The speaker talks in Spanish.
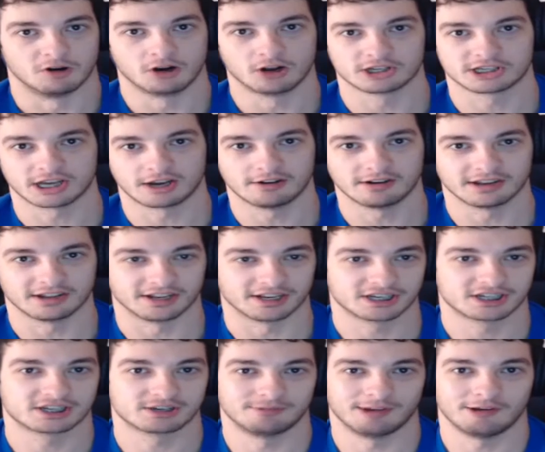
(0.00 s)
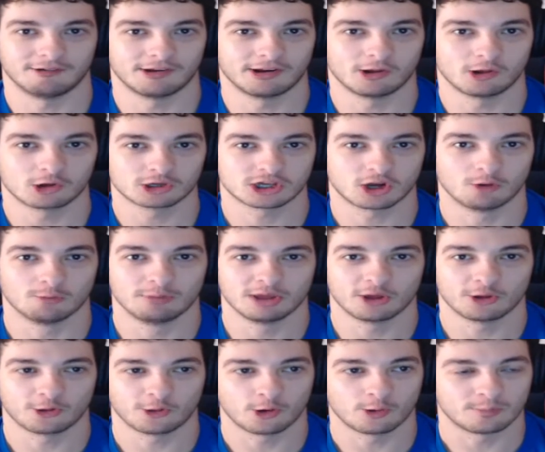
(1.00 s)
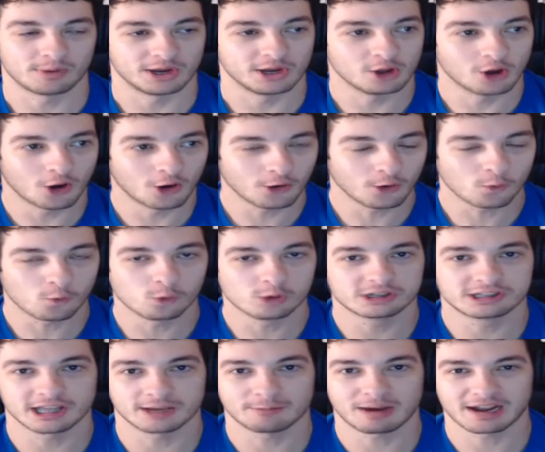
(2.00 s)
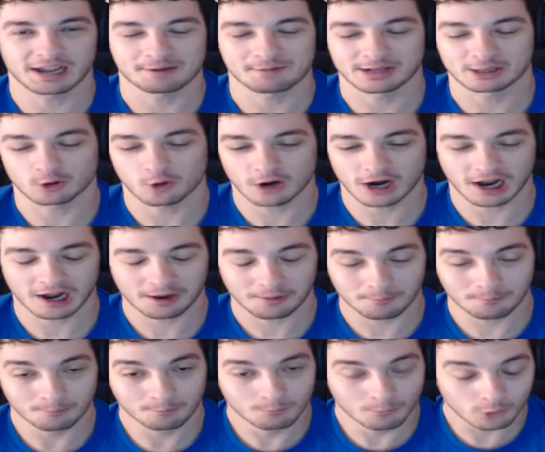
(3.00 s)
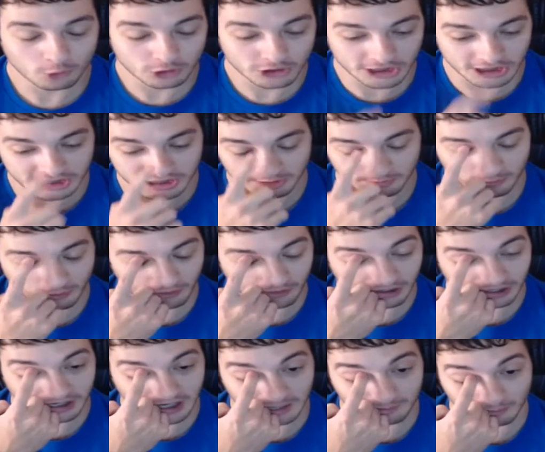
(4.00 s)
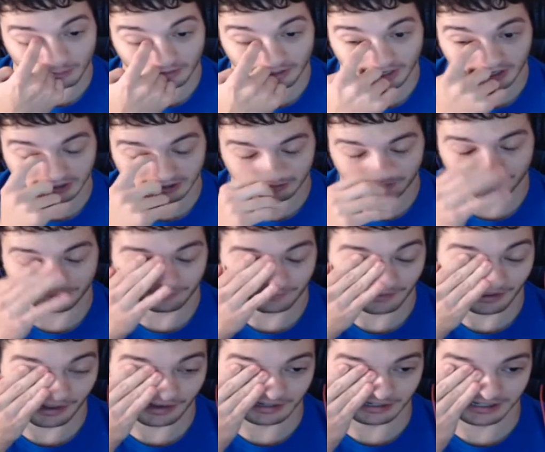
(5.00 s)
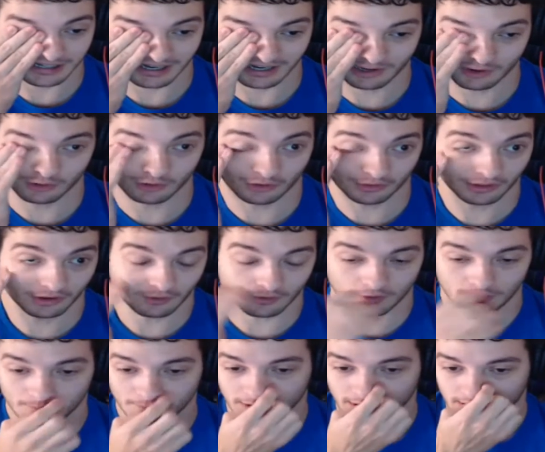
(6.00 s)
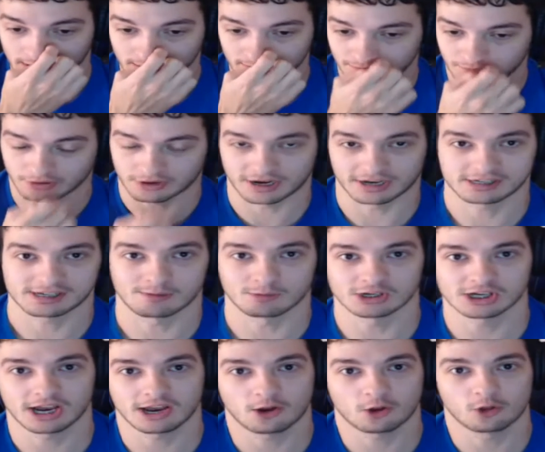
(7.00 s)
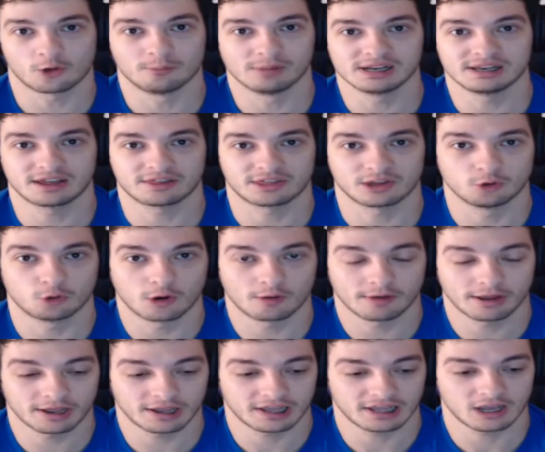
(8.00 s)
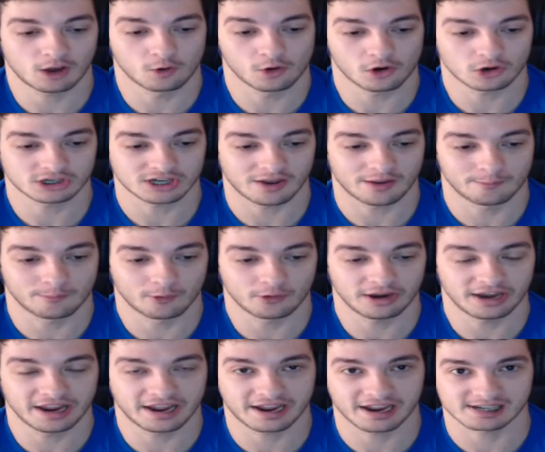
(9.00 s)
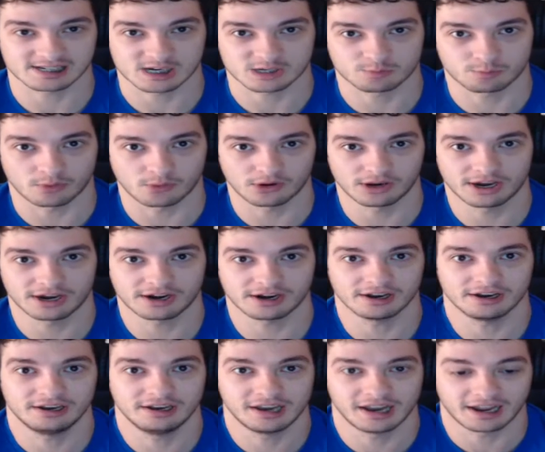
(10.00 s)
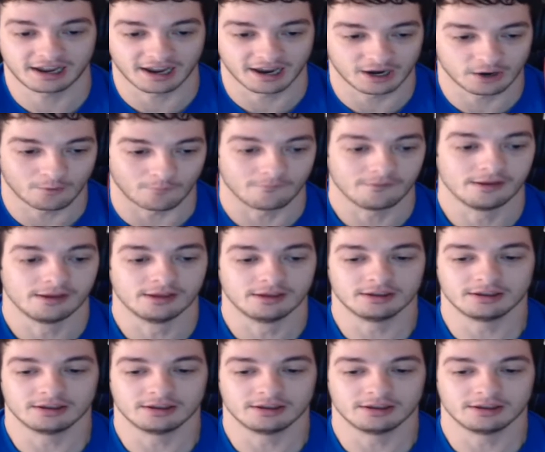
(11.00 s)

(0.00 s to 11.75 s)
Bueno chavales, bienvenidos a un vídeo de opinión, un tema que me toca muchísimo la moral, en serio lo digo, porque estamos en el año 2019 y aún no sabemos ni qué es spoiler ni qué no.